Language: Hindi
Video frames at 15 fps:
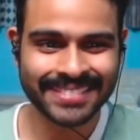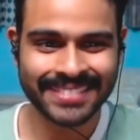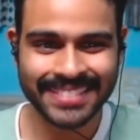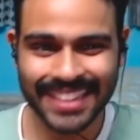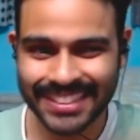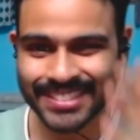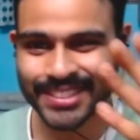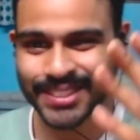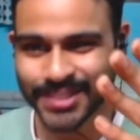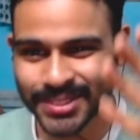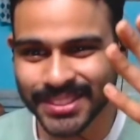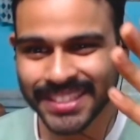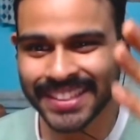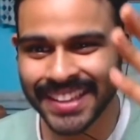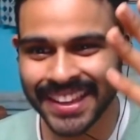क्या
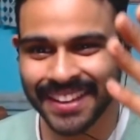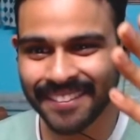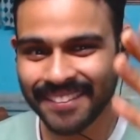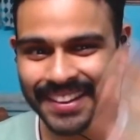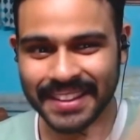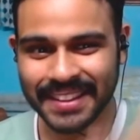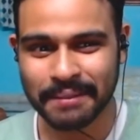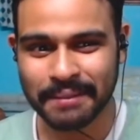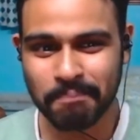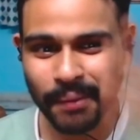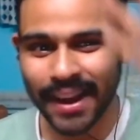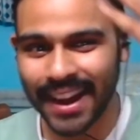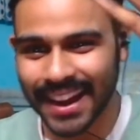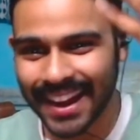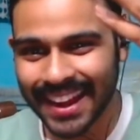चूती है भाई
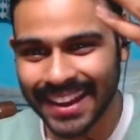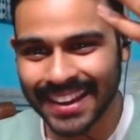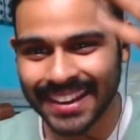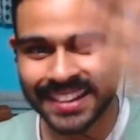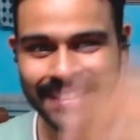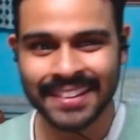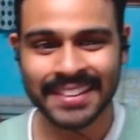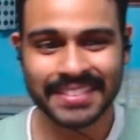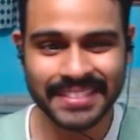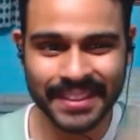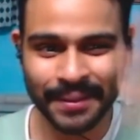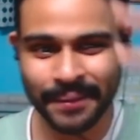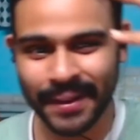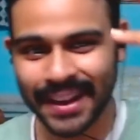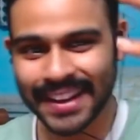पागल
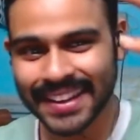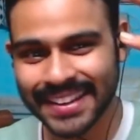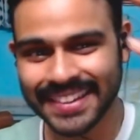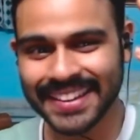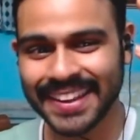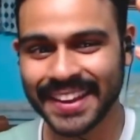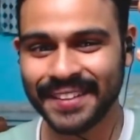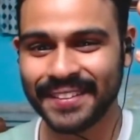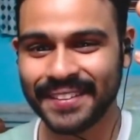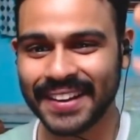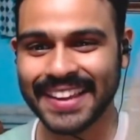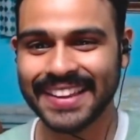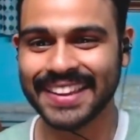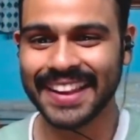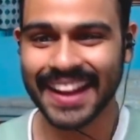दिमागी नहीं है
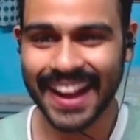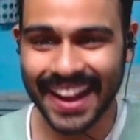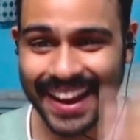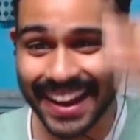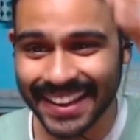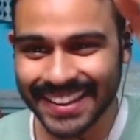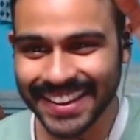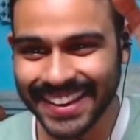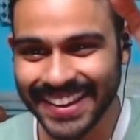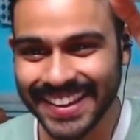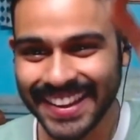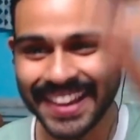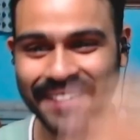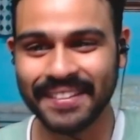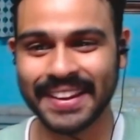भाई खाली नहीं
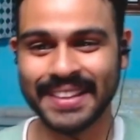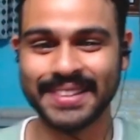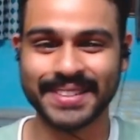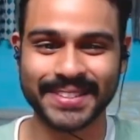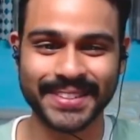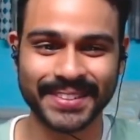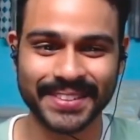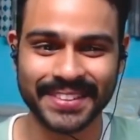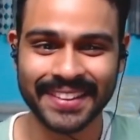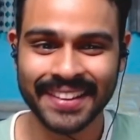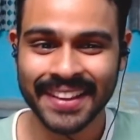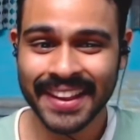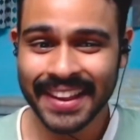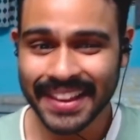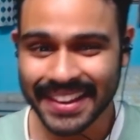है वह
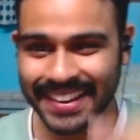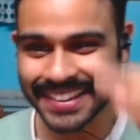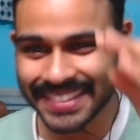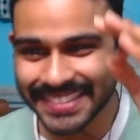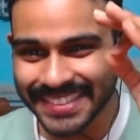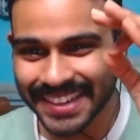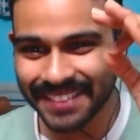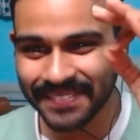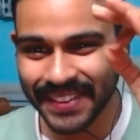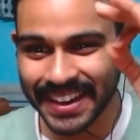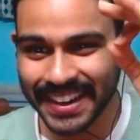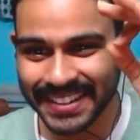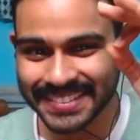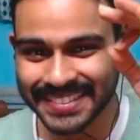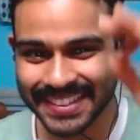कर्जे पे
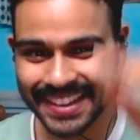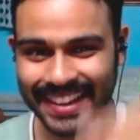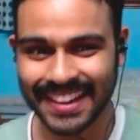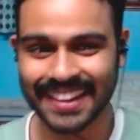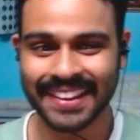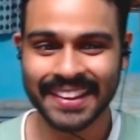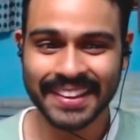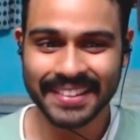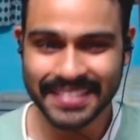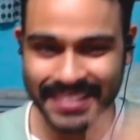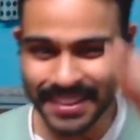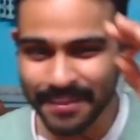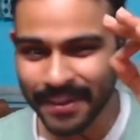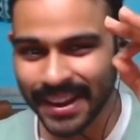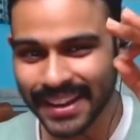कर्जा
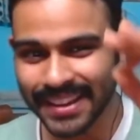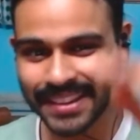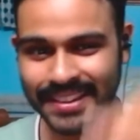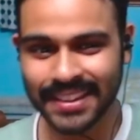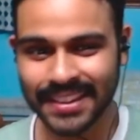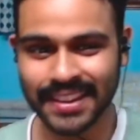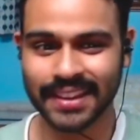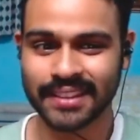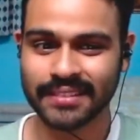दिमागी नहीं है